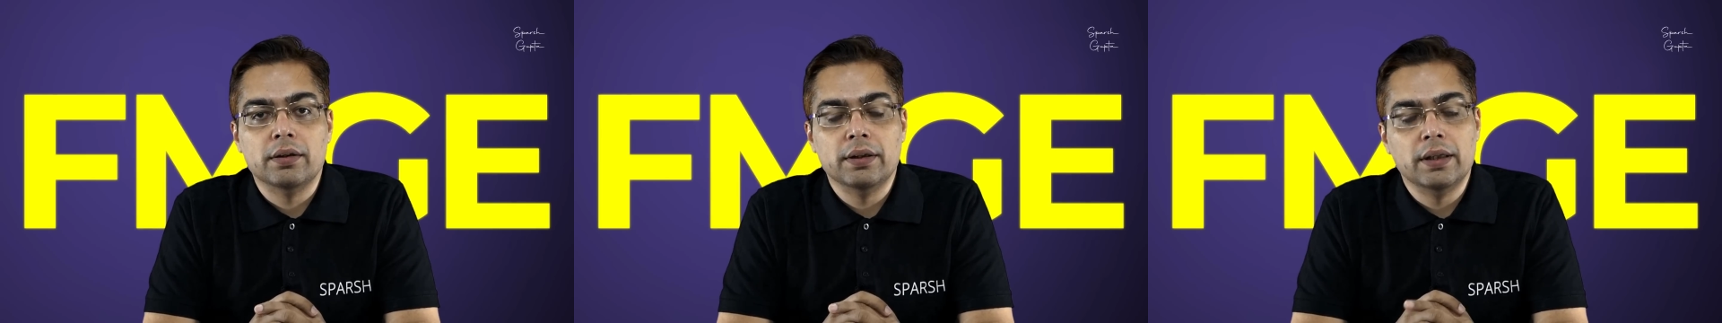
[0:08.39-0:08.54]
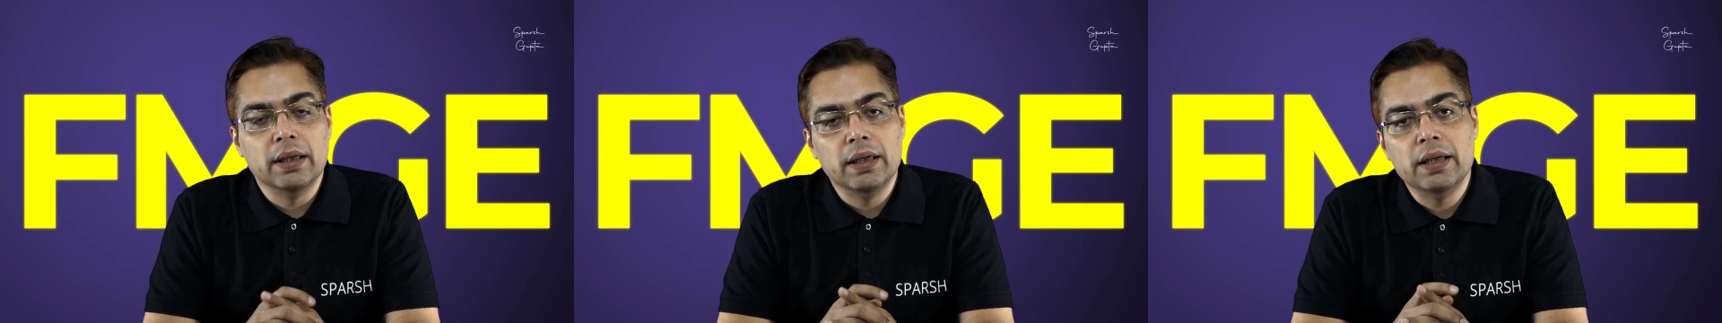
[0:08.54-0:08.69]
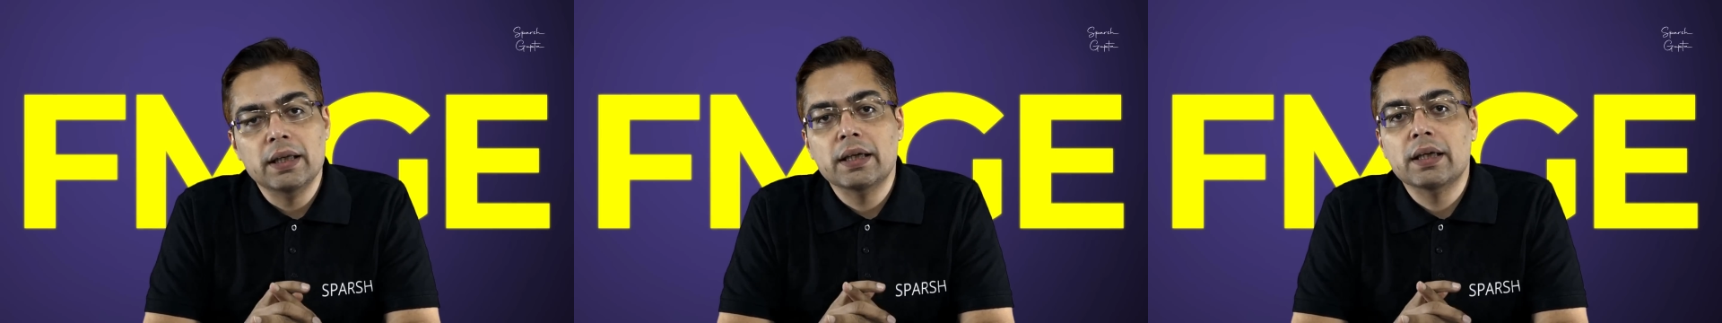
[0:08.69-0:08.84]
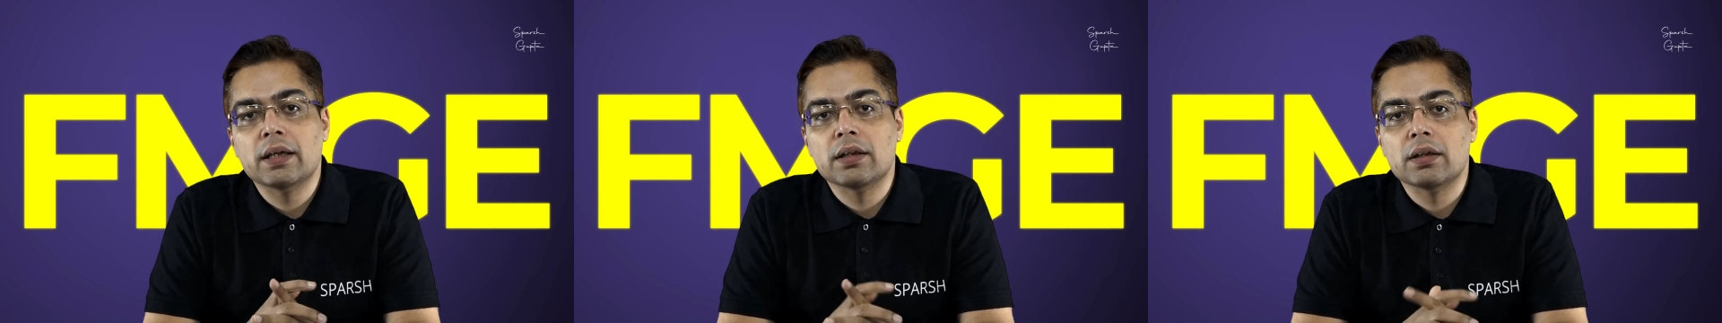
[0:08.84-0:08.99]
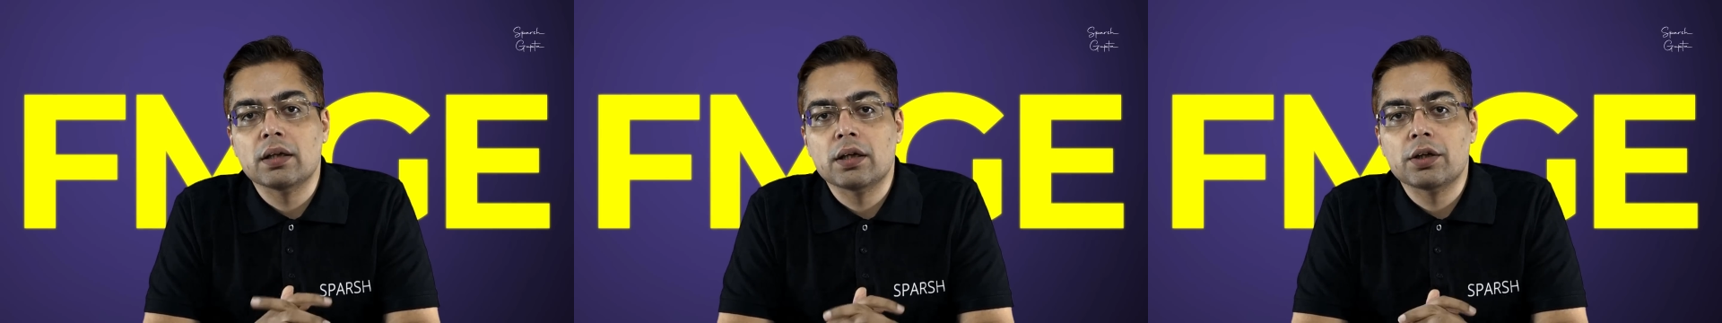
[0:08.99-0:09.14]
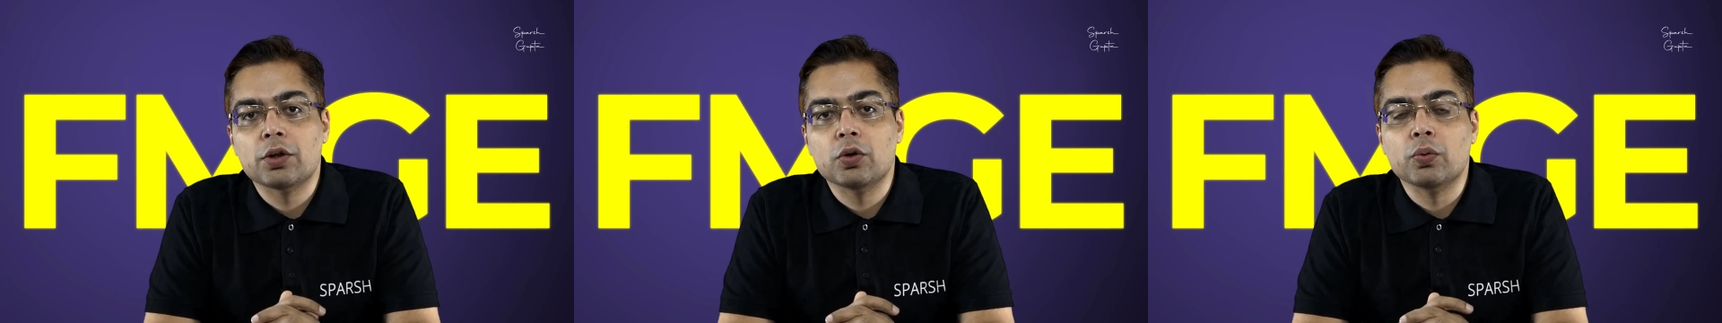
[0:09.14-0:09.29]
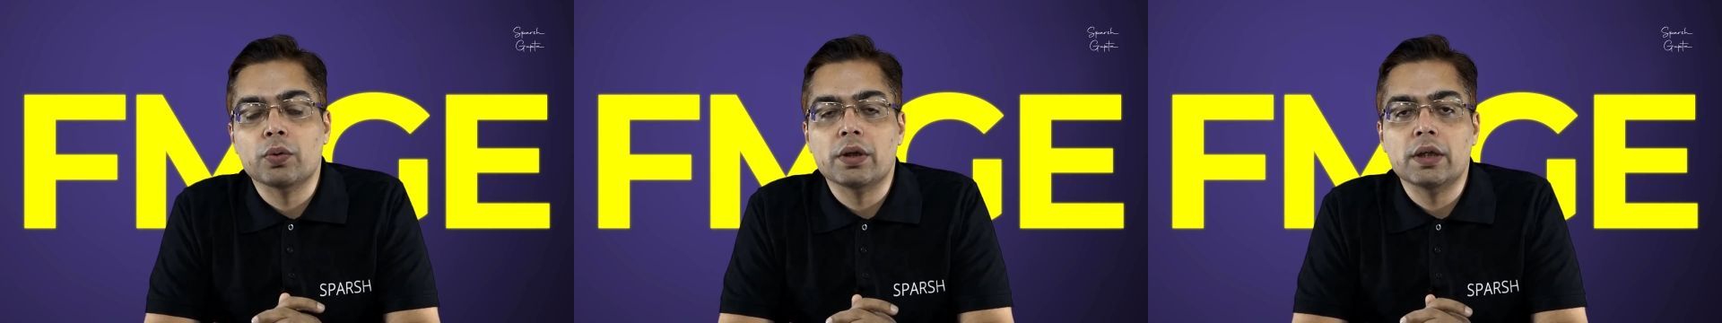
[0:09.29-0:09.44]
दिल्ली के अंदर
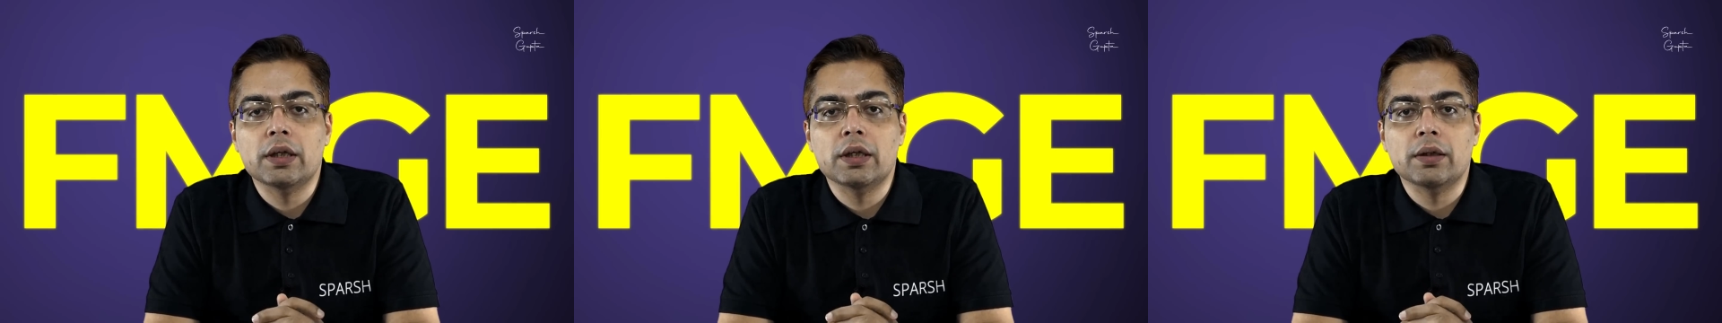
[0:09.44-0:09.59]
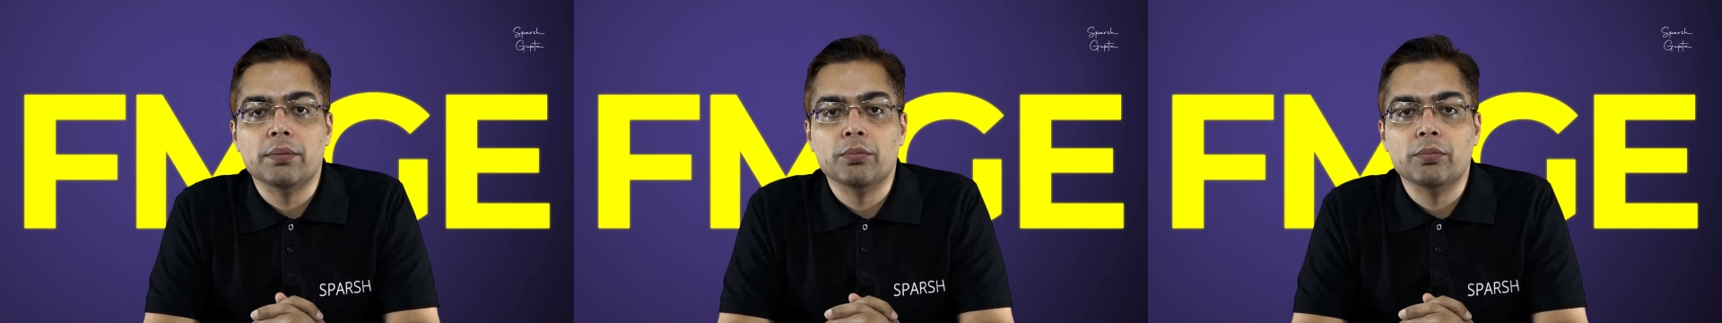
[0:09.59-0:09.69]
क्योंकि